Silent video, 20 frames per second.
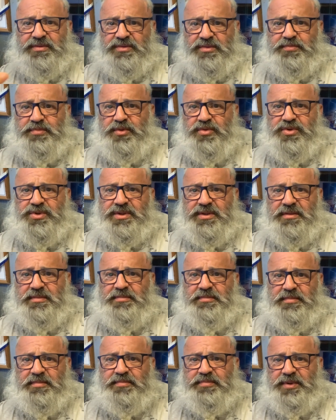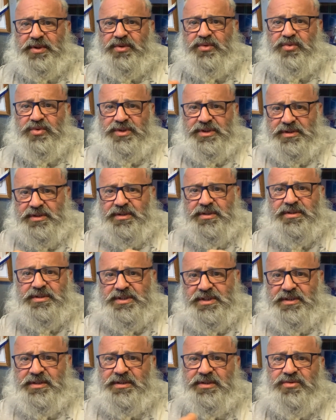вот просто приходят и
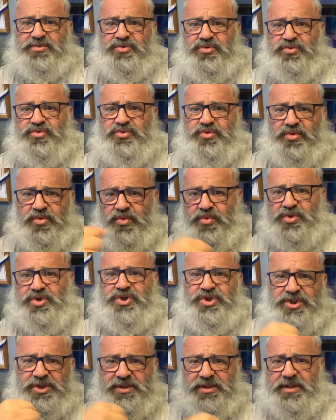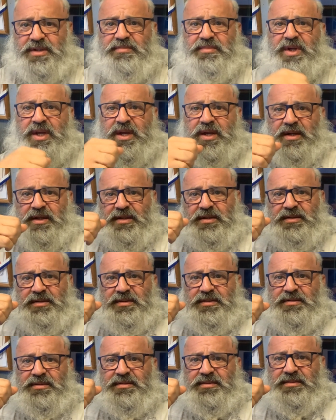делают все, что хочешь. И, там,
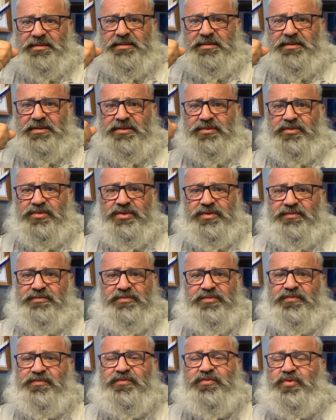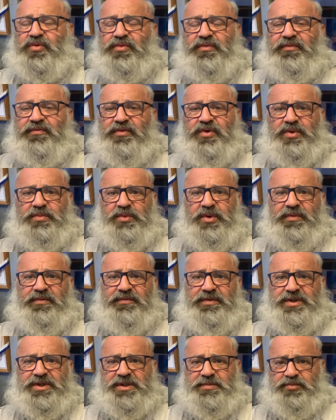и он в любом
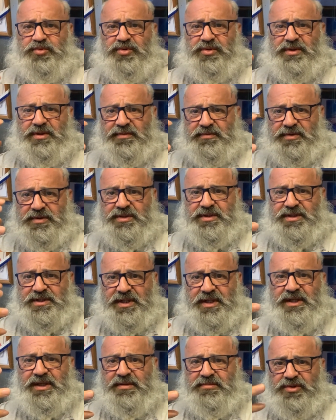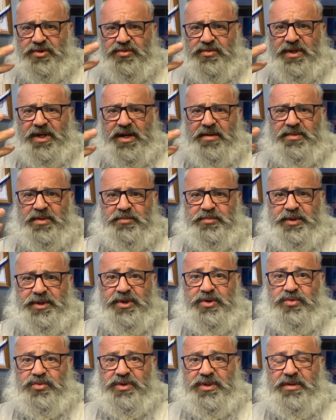виде спорта вот с такими руками
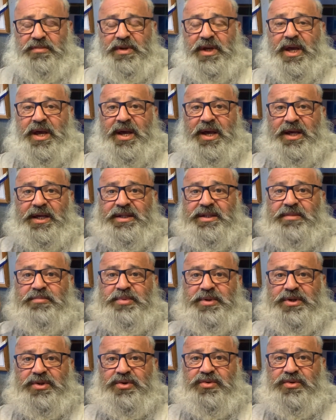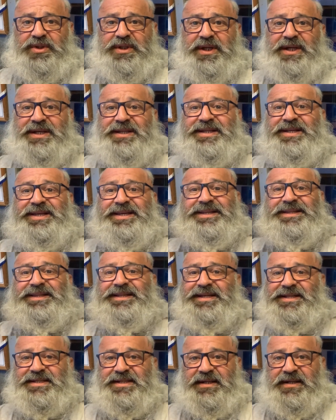природными. Это природно, это
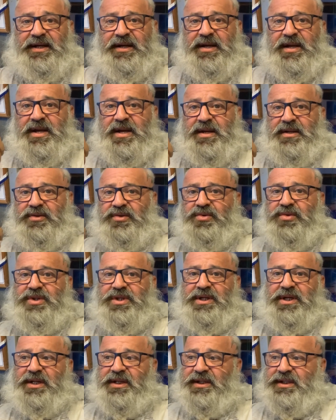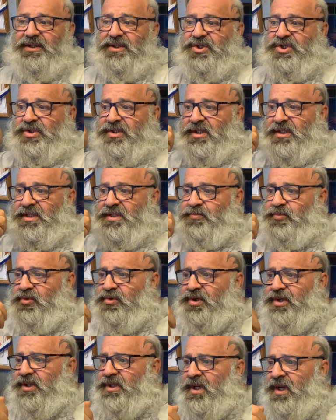генетика. Но Николай начинает
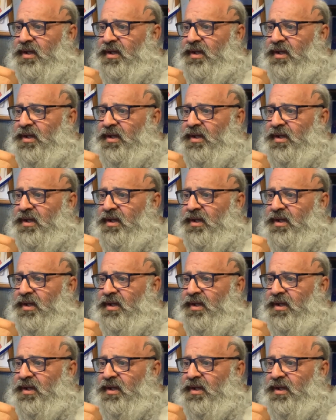спорить,